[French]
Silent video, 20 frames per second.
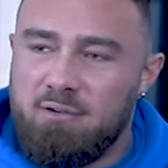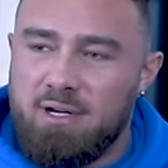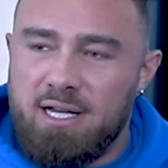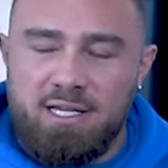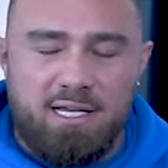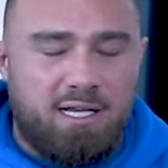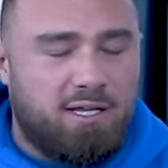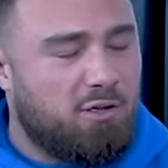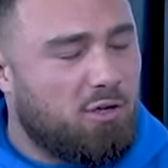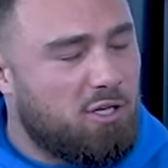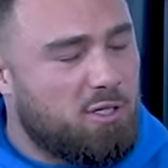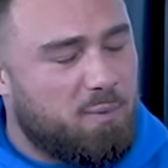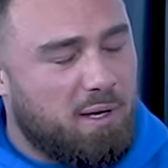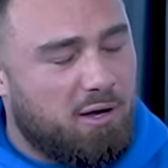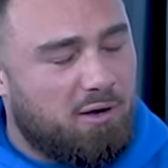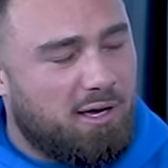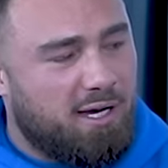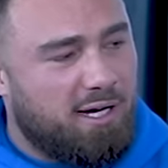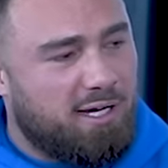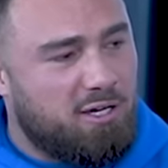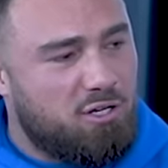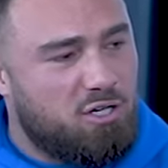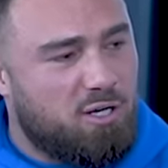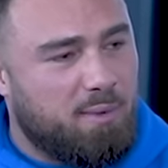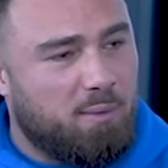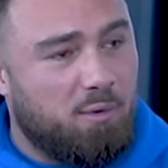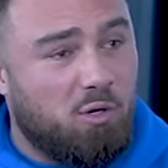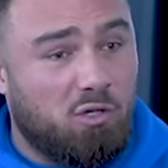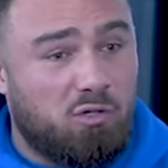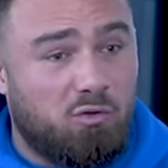voilà d'être transparent avec les gens
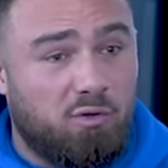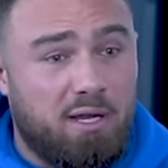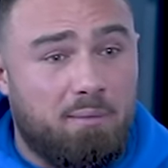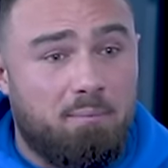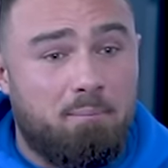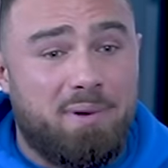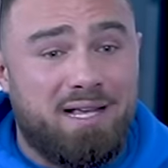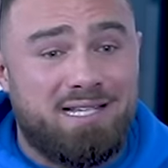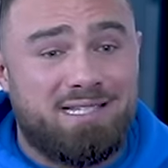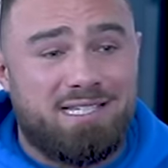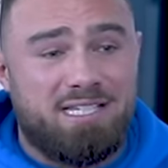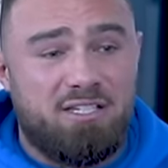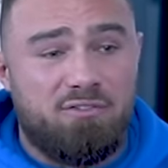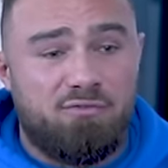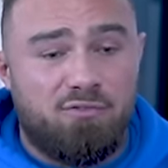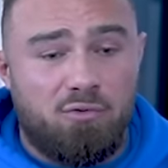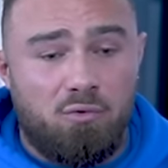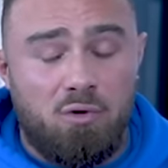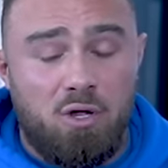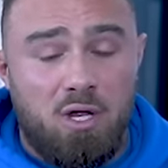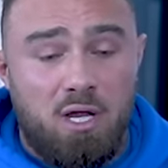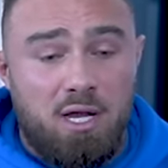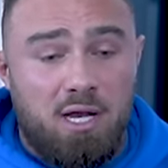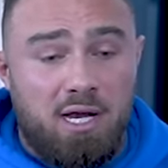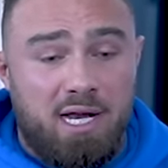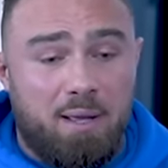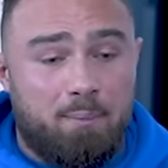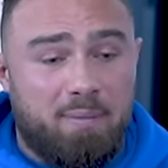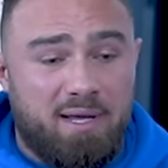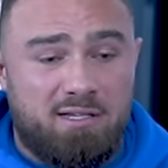même quand on n'aime pas ce qu'ils font
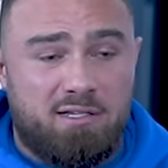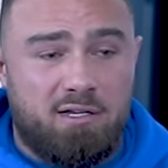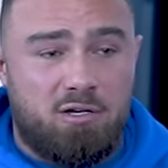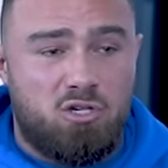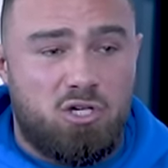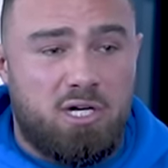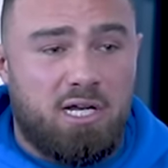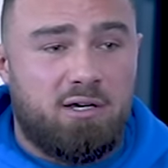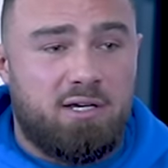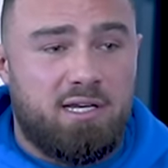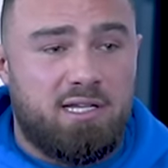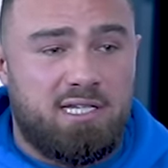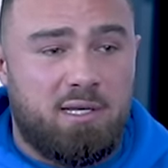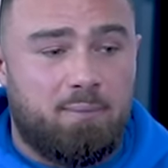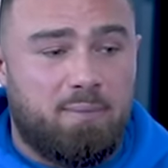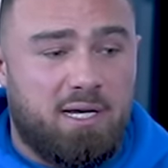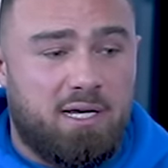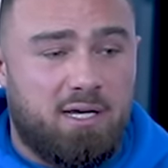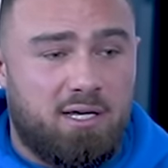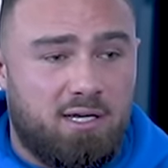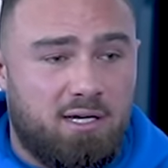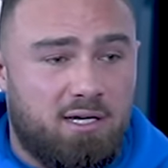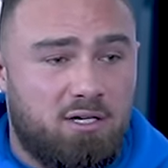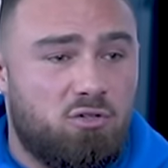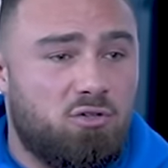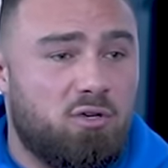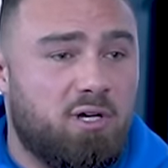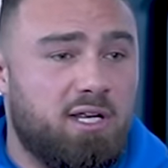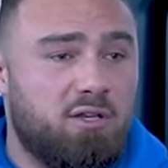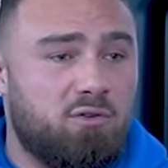la personne je la connaissais pas et
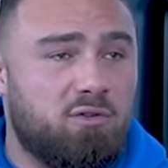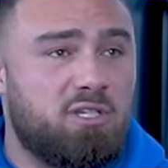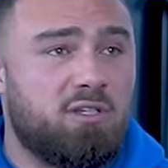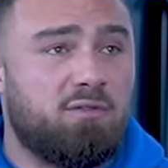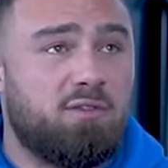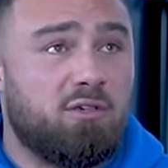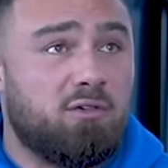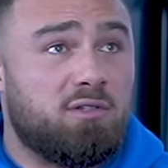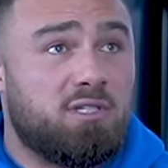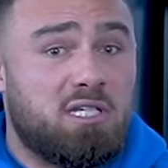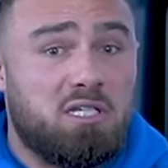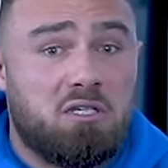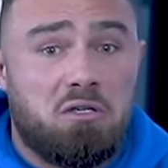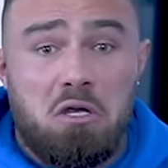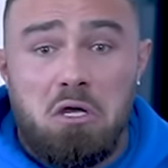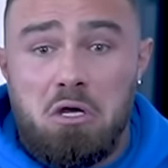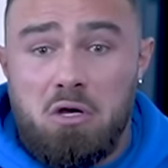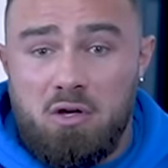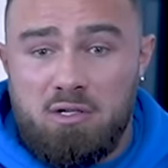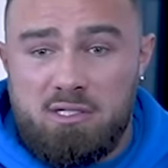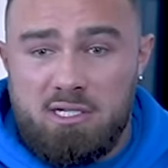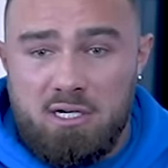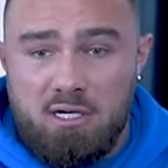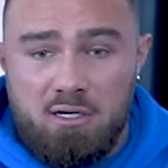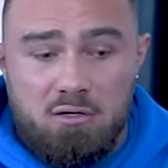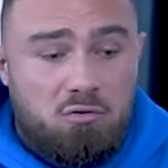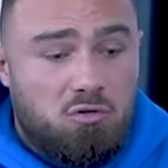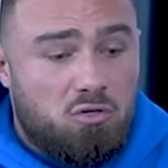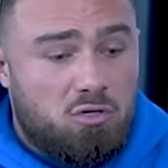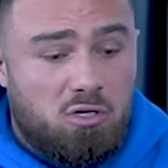je te l'ai notifié aussi en
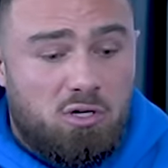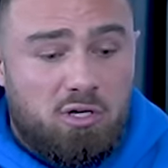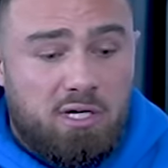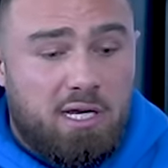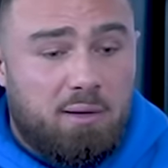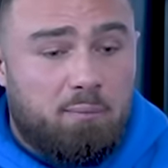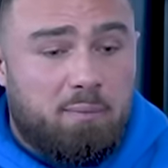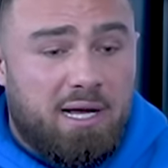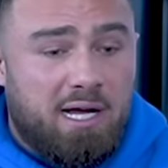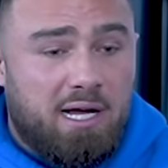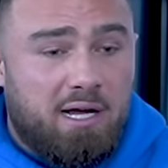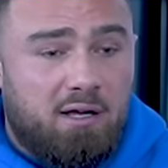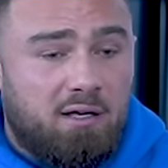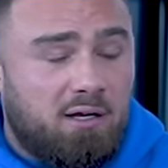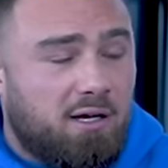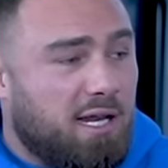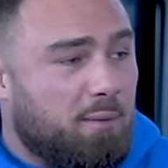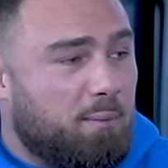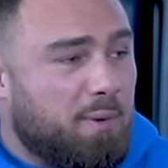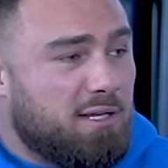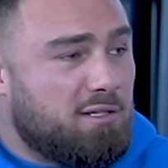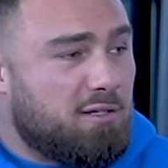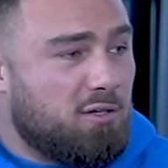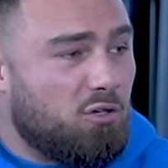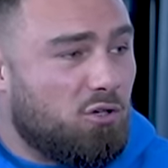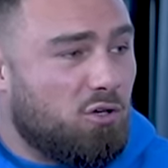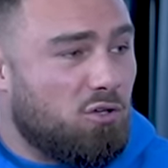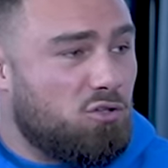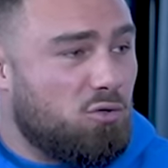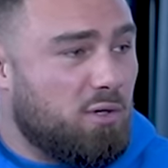ça je ne connais pas la
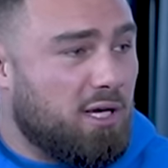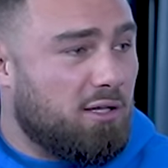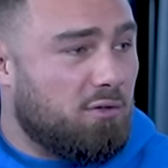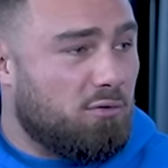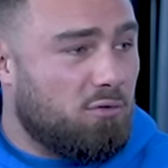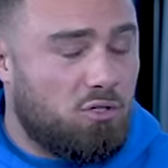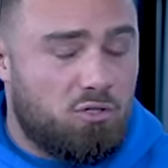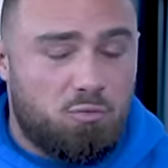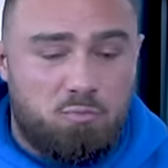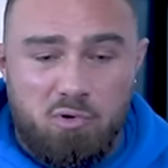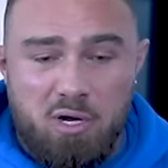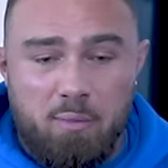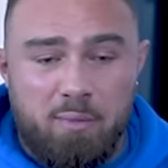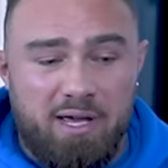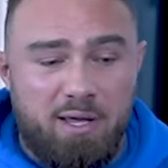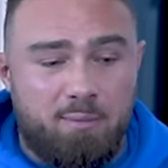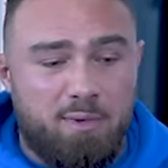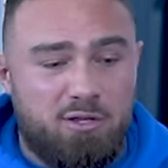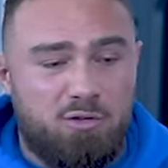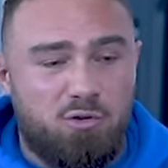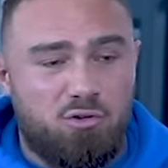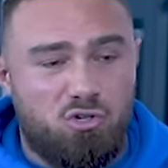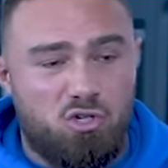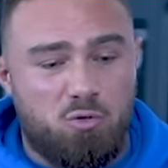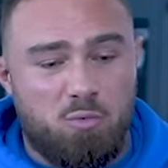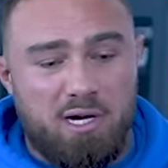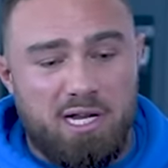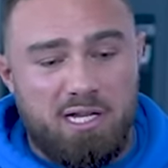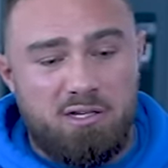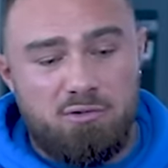personne que tu es donc je ne pouvais pas émettre de
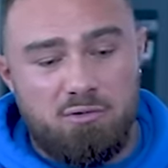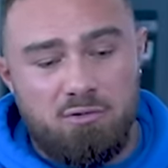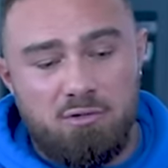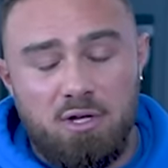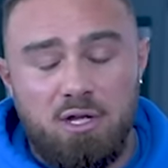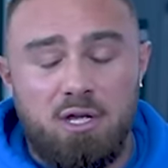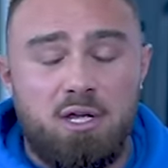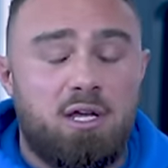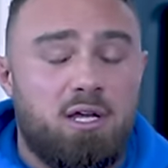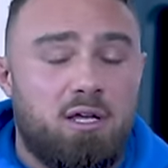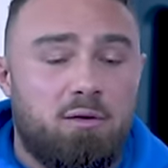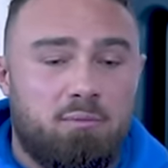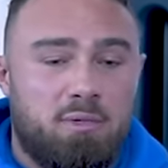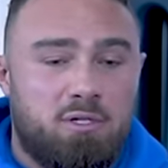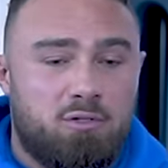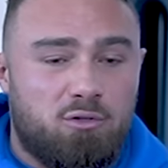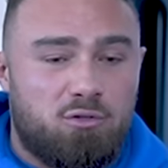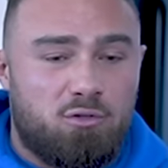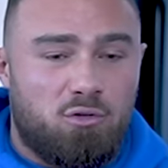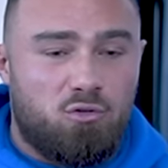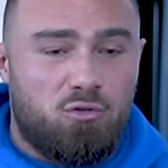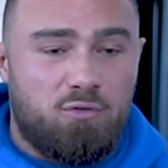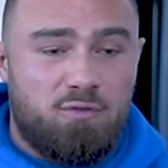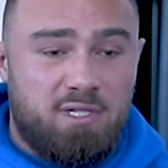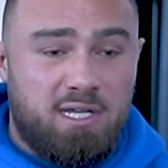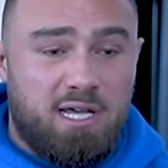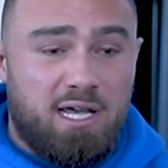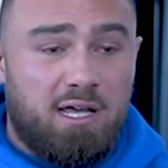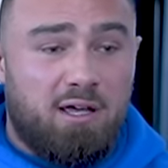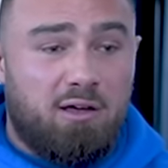jugement là-dessus mais sur ce que tu
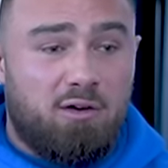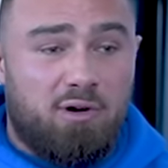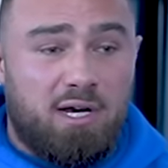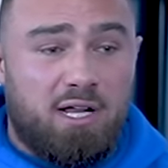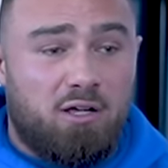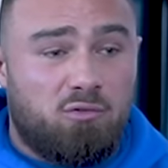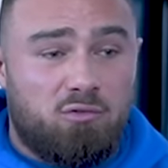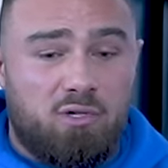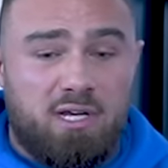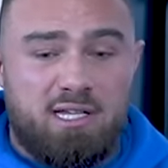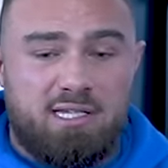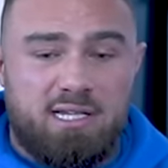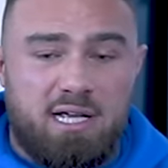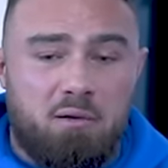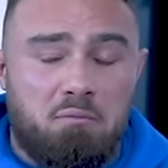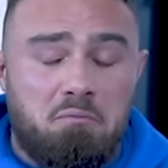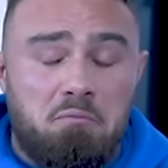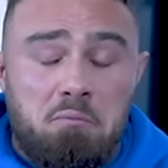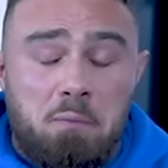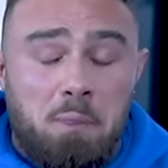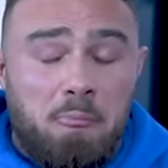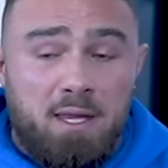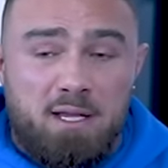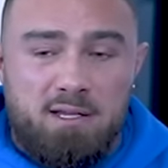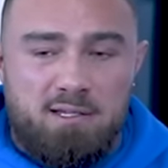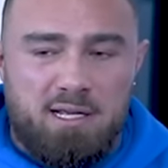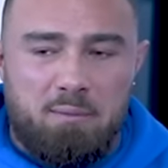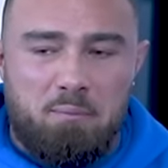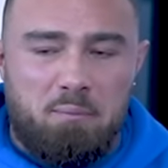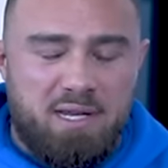faisais euh, voilà en tout cas ça
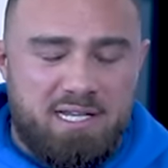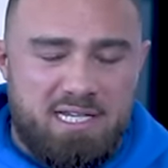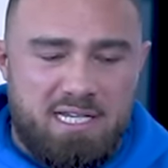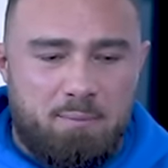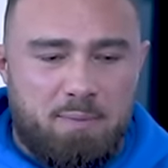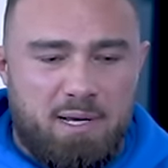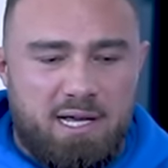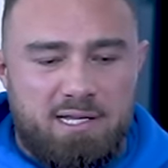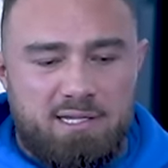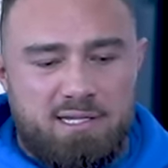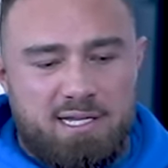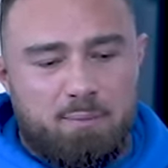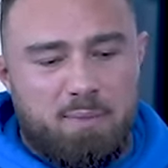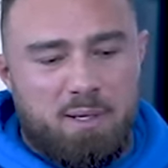ça me plaisait pas et c'était